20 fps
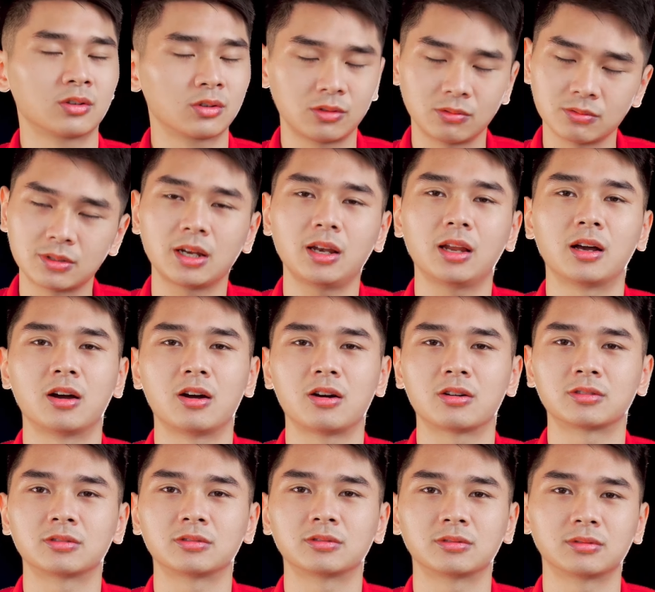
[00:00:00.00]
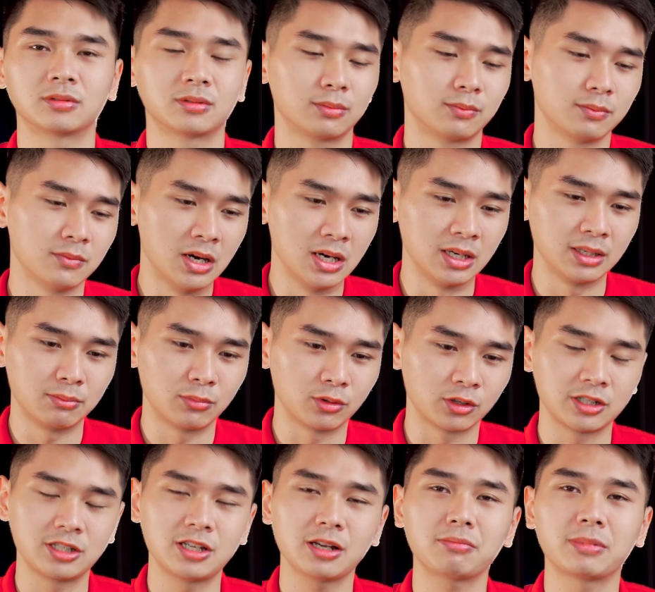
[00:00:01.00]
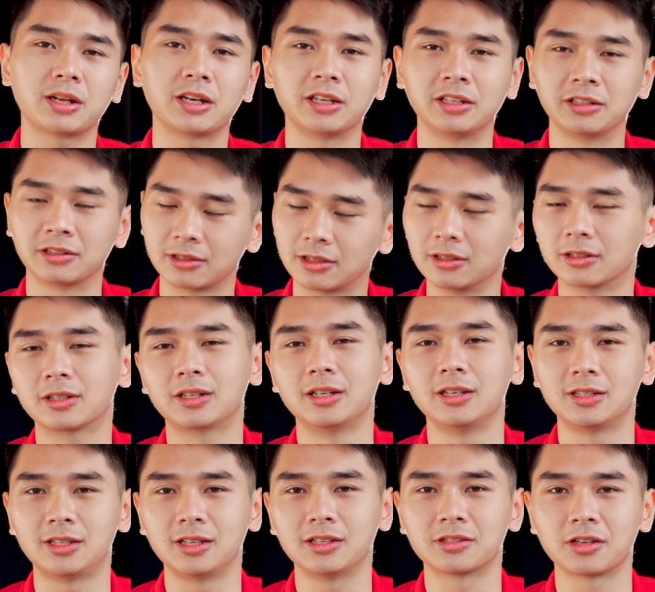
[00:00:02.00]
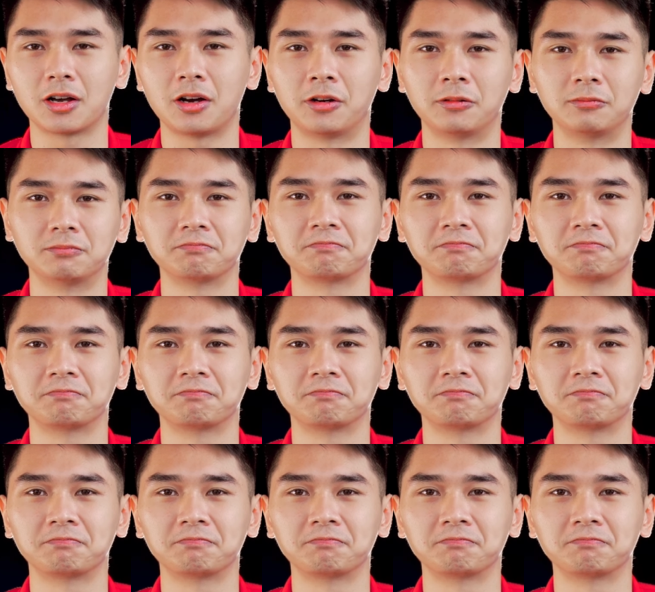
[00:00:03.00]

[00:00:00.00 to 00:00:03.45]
cũng rất là ngon bởi một cái chiếc màn hình cực kỳ xịn sò